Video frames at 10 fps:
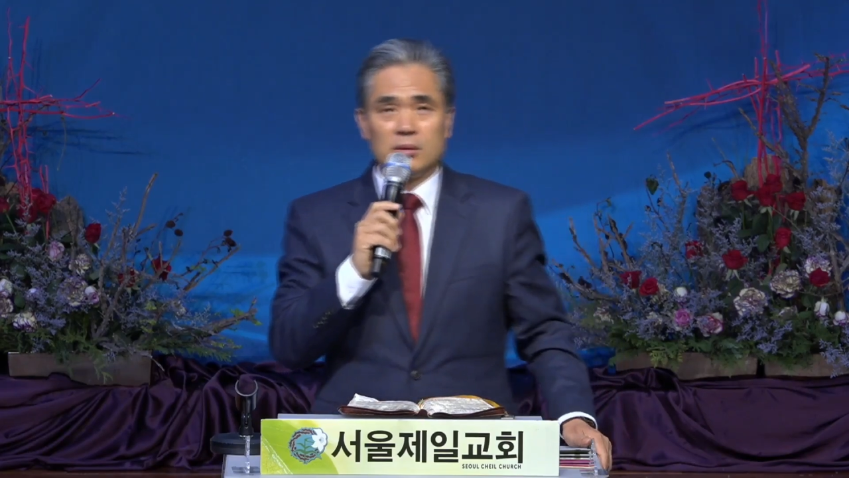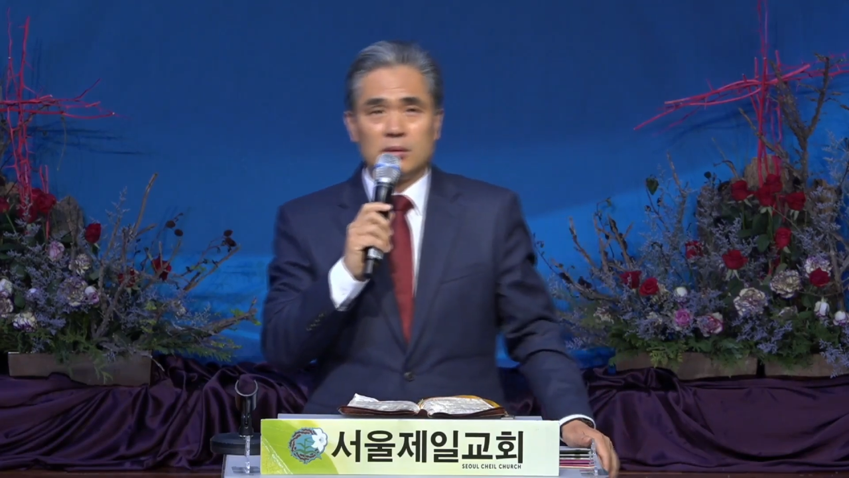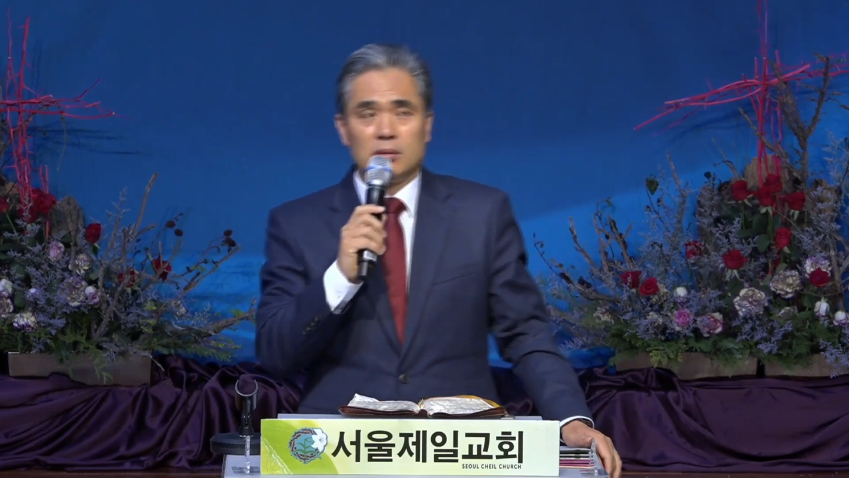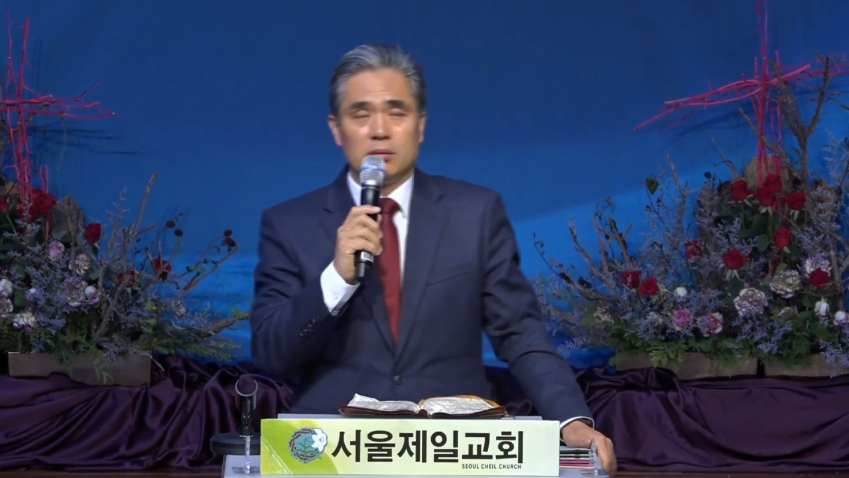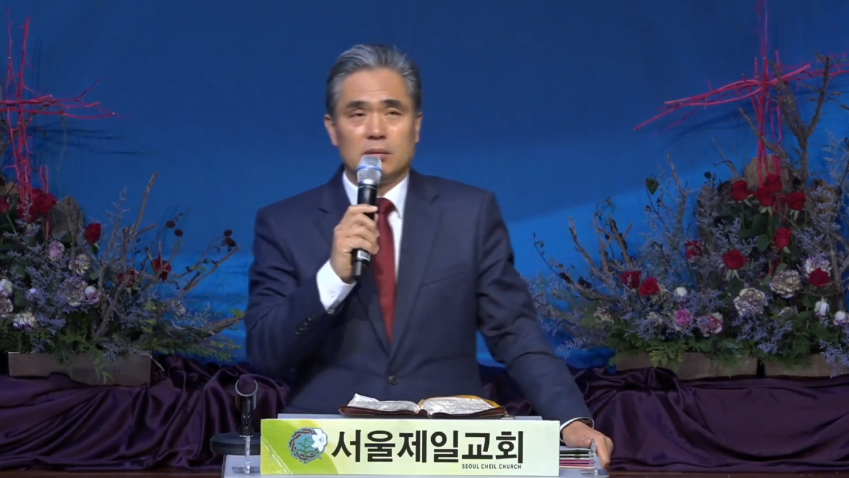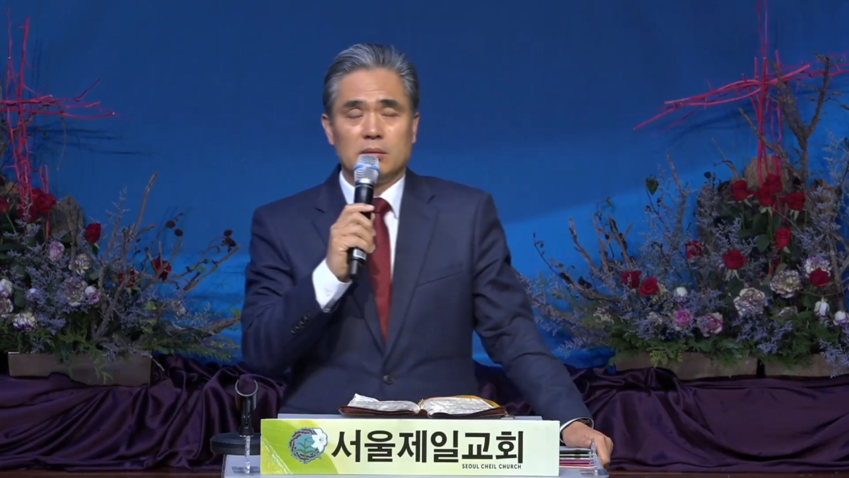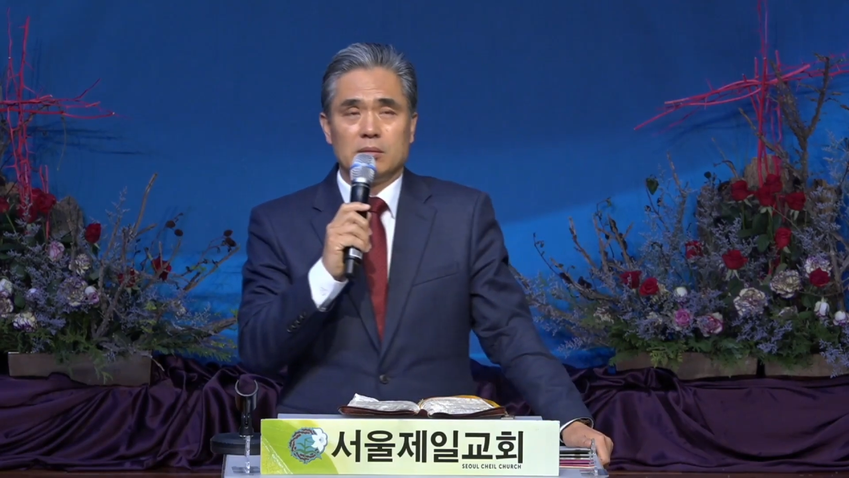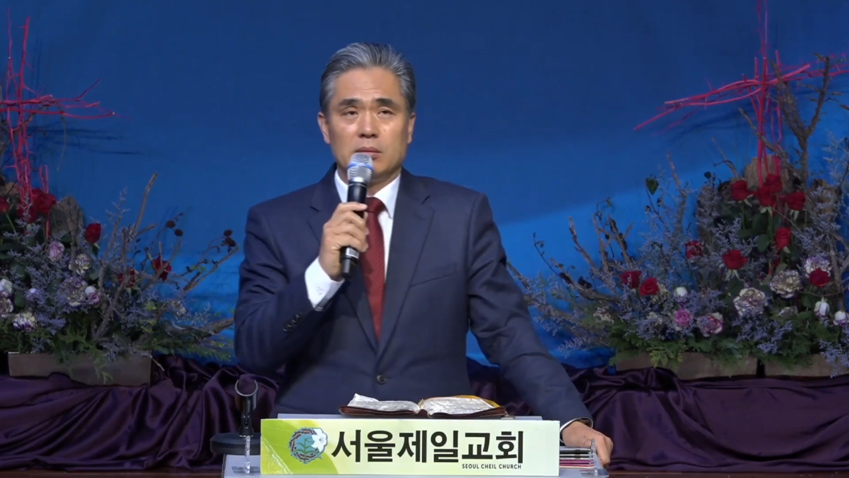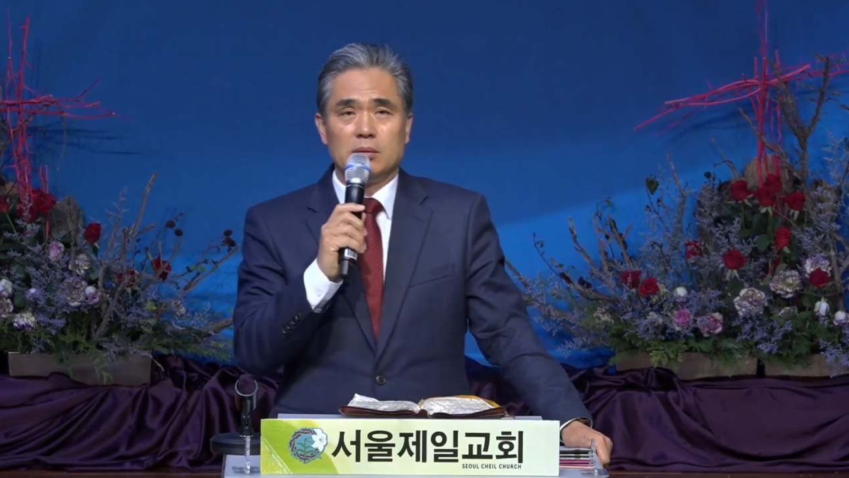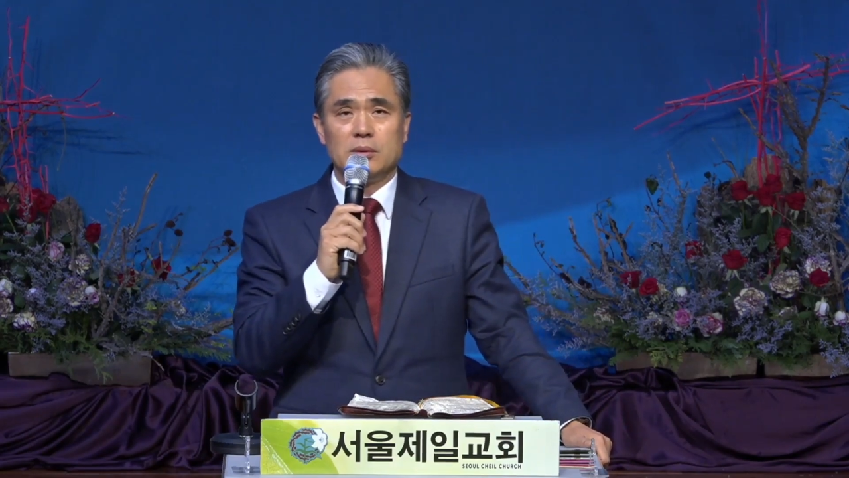어,
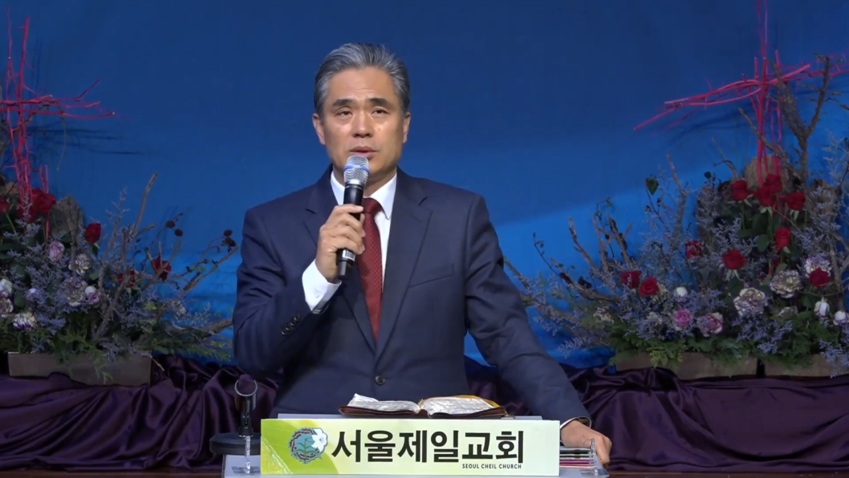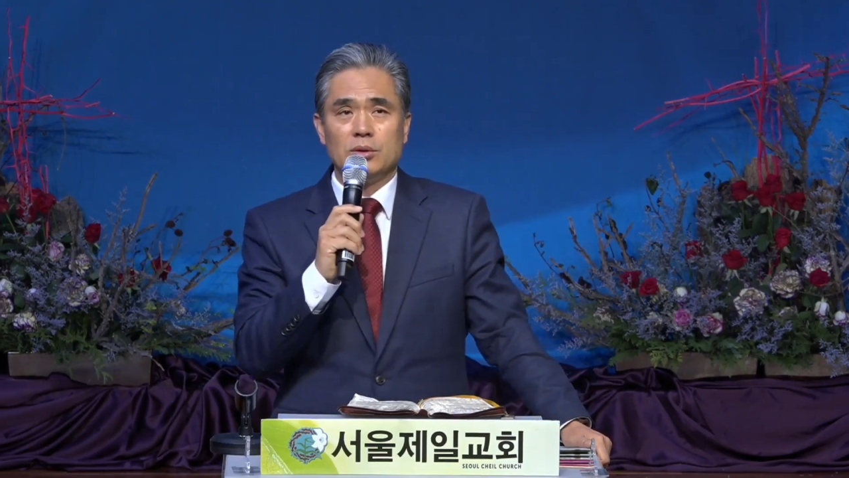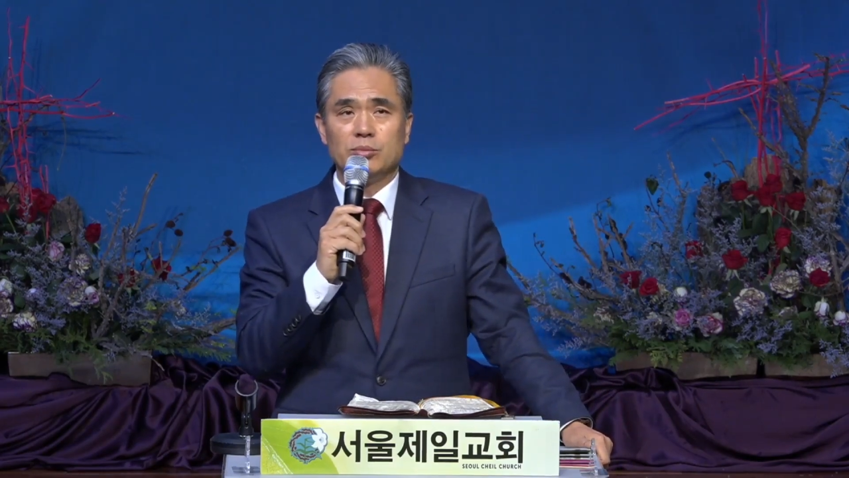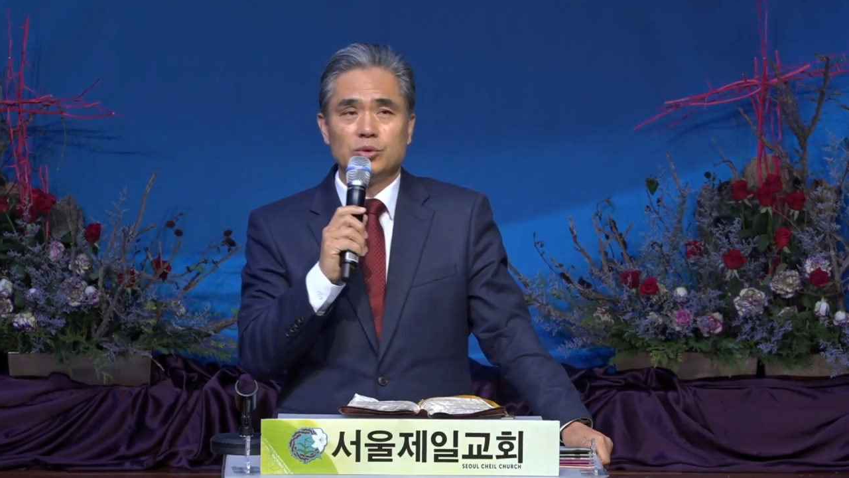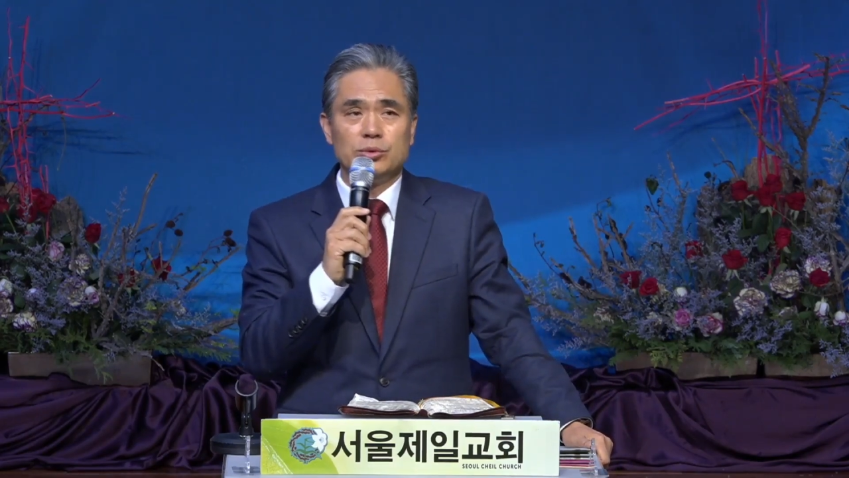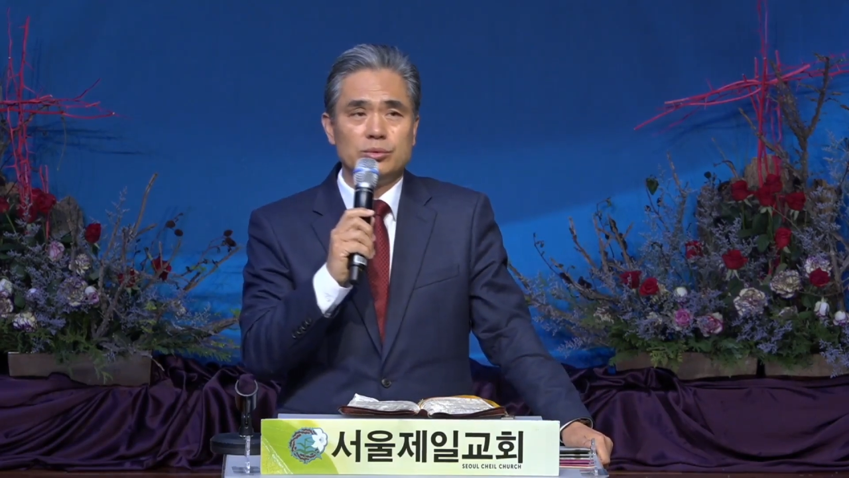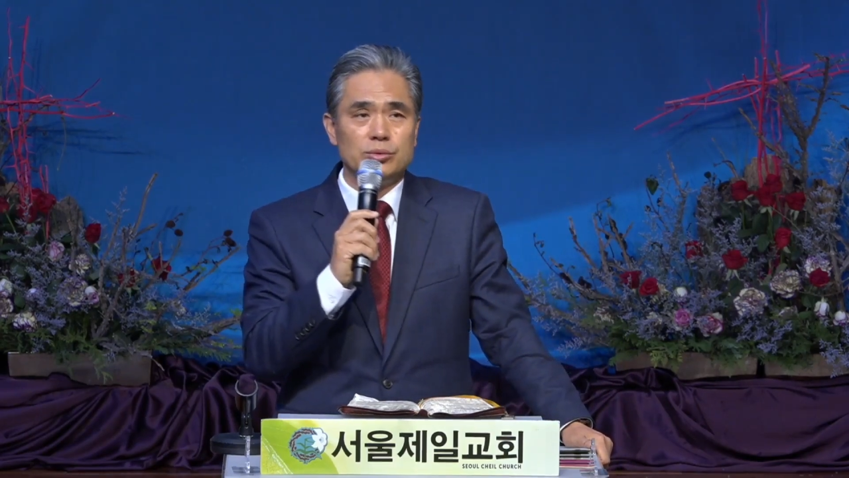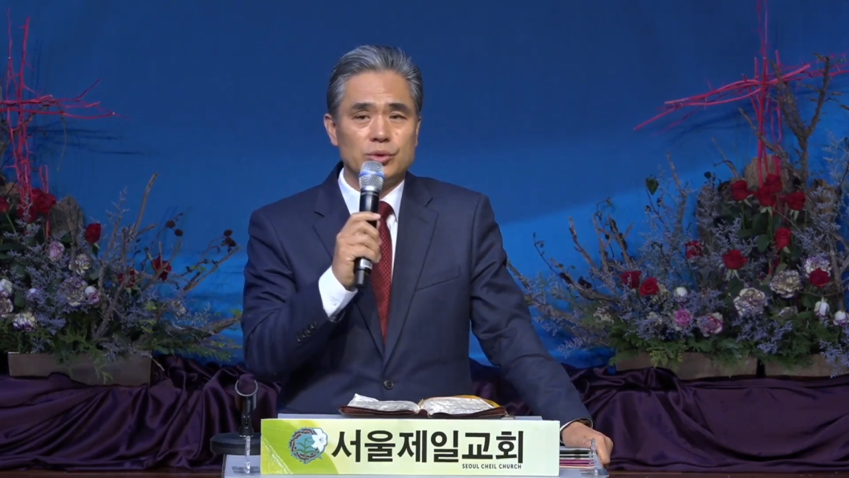이 젊은